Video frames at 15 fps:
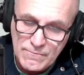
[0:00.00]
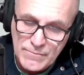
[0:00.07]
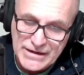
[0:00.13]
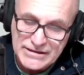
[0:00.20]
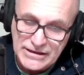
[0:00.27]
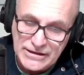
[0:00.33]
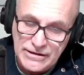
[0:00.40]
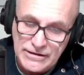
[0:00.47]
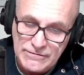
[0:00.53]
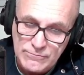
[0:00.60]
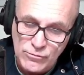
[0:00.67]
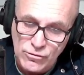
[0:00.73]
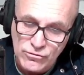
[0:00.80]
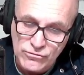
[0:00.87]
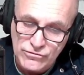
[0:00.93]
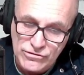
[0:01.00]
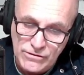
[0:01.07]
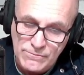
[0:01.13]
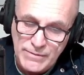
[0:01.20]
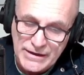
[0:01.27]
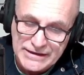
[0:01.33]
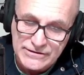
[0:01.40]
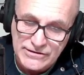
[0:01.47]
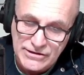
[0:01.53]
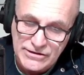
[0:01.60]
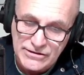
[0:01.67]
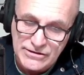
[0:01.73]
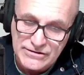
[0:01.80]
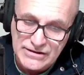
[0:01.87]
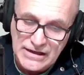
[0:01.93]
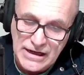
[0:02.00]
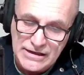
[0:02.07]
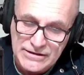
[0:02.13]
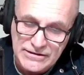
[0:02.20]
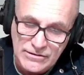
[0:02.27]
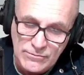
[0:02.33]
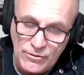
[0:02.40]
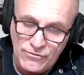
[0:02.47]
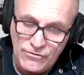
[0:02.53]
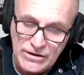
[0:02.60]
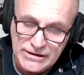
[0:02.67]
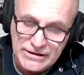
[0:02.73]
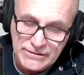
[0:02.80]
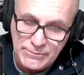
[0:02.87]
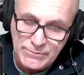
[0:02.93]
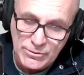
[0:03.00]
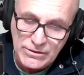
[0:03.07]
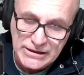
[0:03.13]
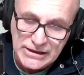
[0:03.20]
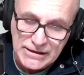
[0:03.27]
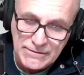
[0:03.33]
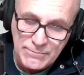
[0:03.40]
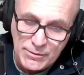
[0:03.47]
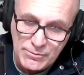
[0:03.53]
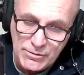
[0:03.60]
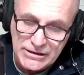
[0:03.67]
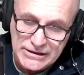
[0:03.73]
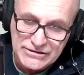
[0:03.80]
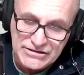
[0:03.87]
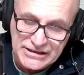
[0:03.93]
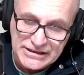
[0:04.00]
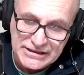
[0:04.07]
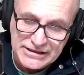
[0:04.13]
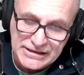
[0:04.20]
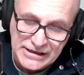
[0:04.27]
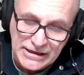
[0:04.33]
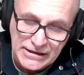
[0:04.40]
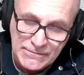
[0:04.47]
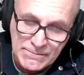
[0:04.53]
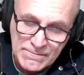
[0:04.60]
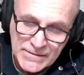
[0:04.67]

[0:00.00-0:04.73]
partes del mundo para interiorizarse, como fue la República Popular China.